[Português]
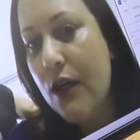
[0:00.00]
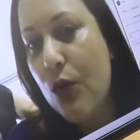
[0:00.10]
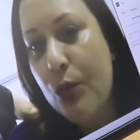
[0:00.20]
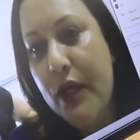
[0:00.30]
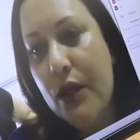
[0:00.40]

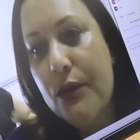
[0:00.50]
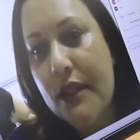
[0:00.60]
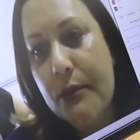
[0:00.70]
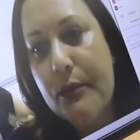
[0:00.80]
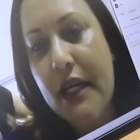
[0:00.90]
obtida
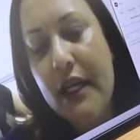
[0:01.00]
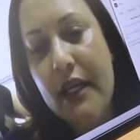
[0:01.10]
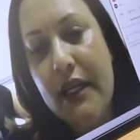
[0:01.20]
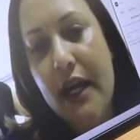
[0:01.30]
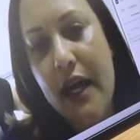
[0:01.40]
nos
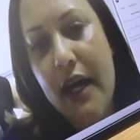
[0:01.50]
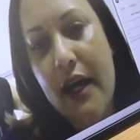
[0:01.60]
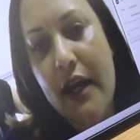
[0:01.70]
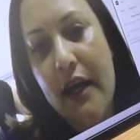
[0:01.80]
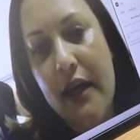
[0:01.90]
quatro
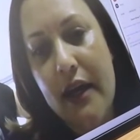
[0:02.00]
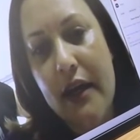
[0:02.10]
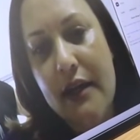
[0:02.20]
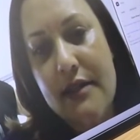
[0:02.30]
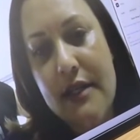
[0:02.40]
primeiros
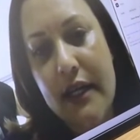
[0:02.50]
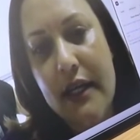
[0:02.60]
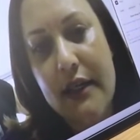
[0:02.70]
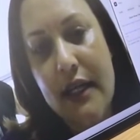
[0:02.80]
meses do